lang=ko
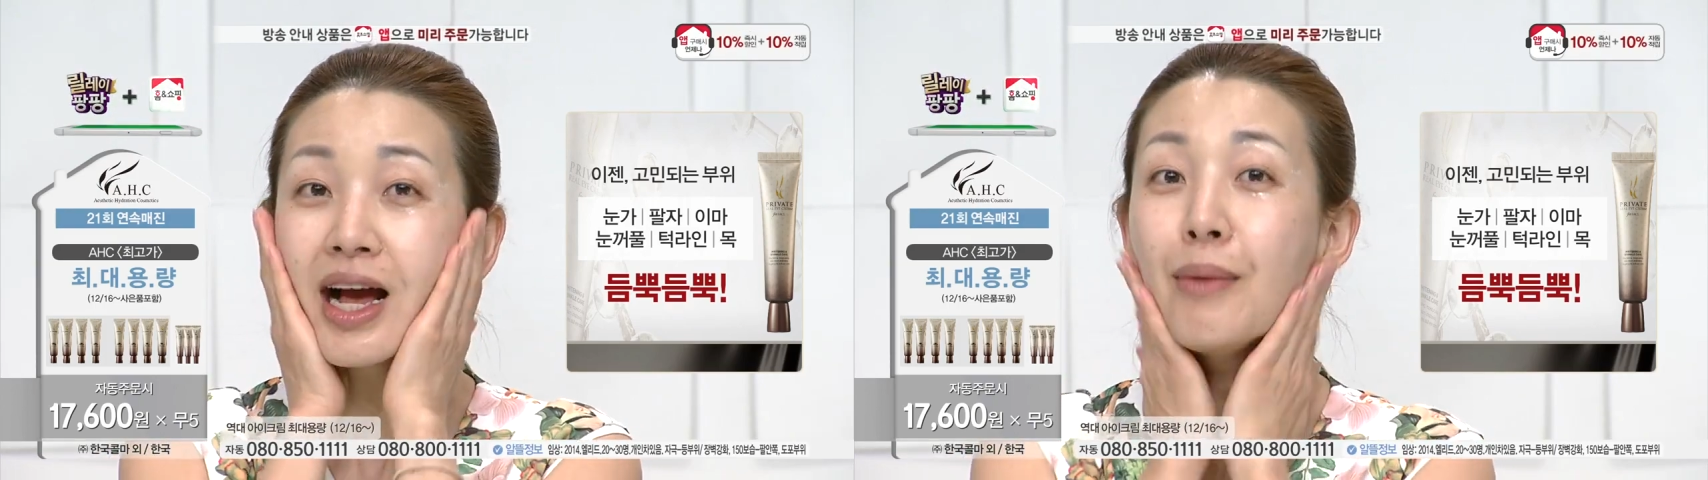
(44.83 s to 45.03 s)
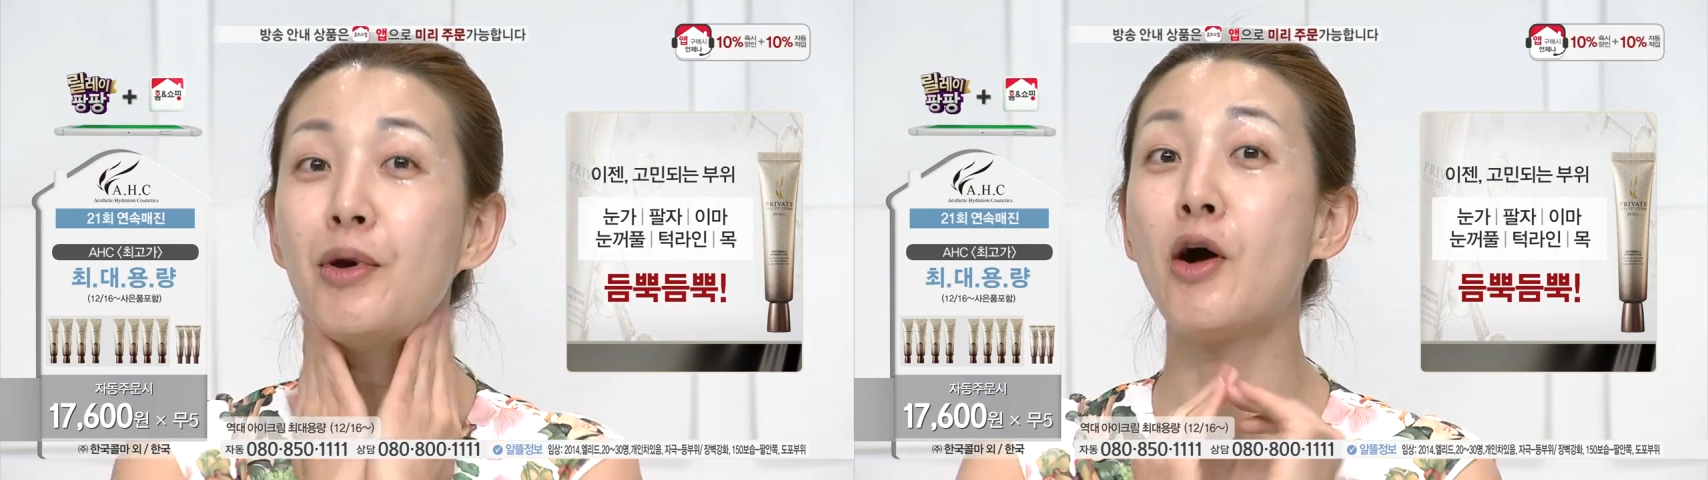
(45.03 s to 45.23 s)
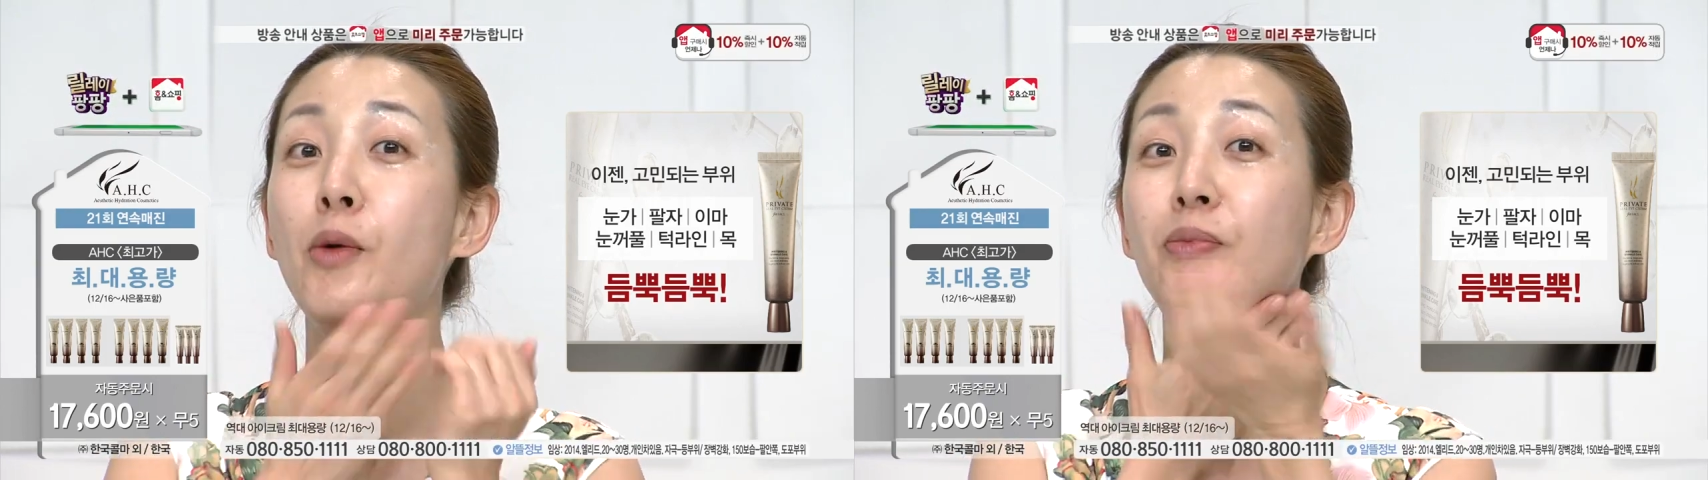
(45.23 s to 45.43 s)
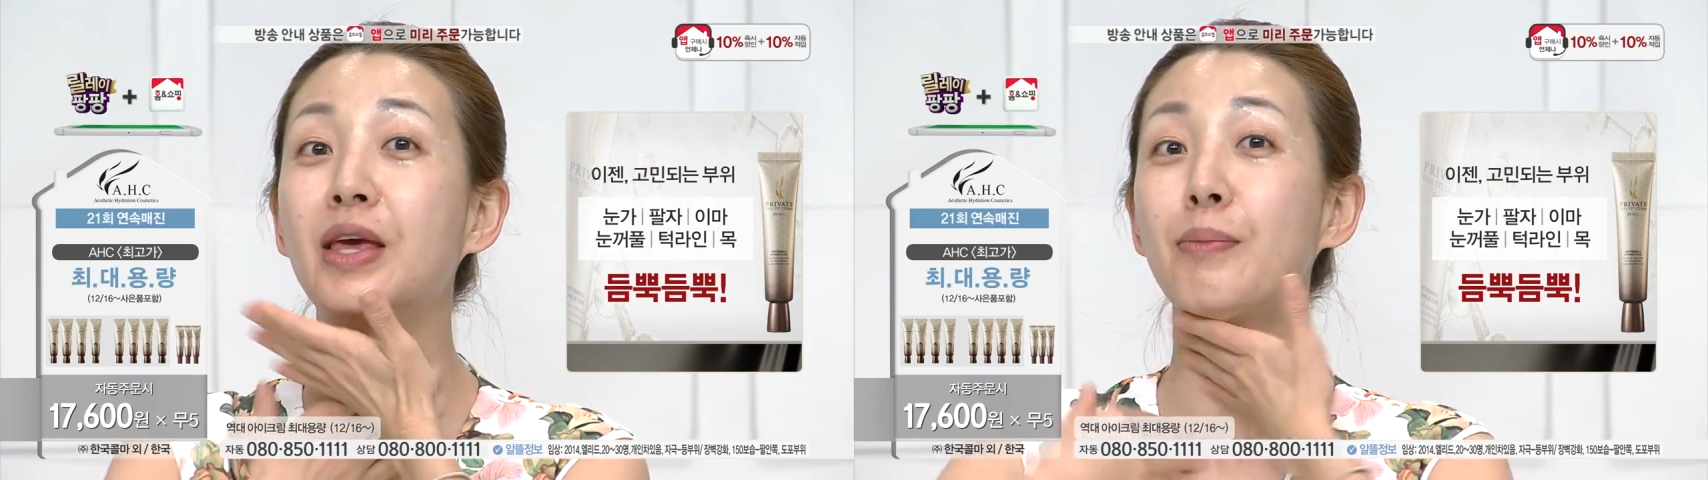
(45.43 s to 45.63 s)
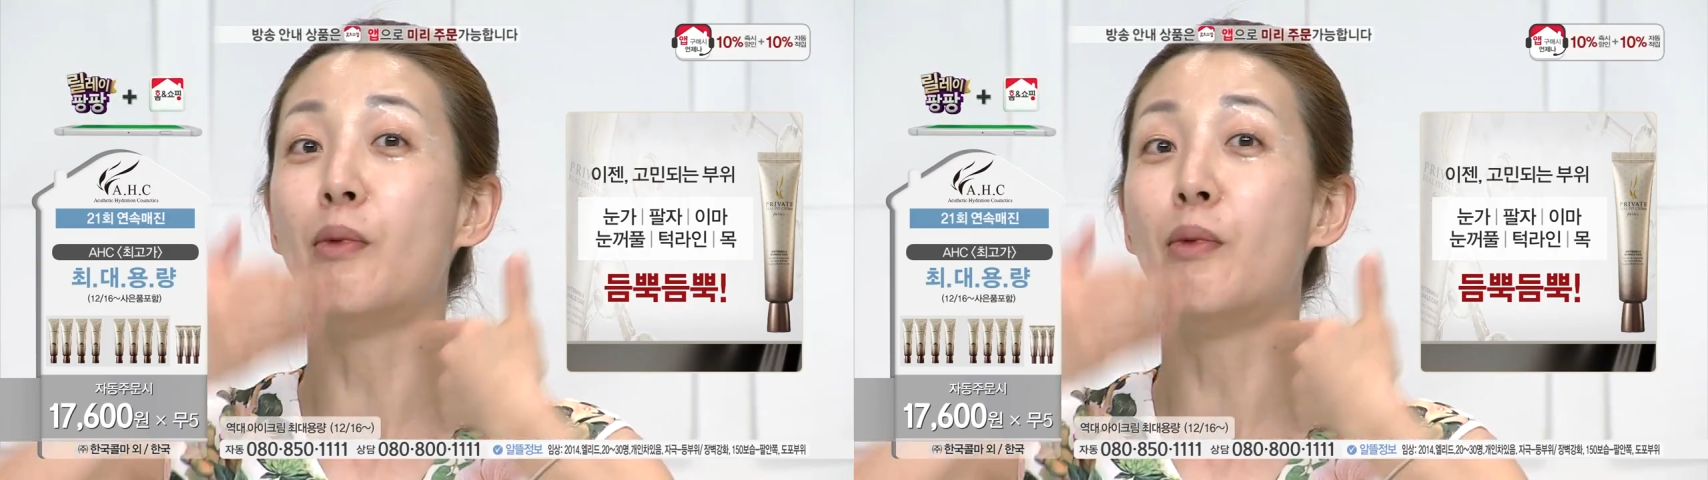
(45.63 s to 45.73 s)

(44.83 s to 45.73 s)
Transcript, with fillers: 가볍게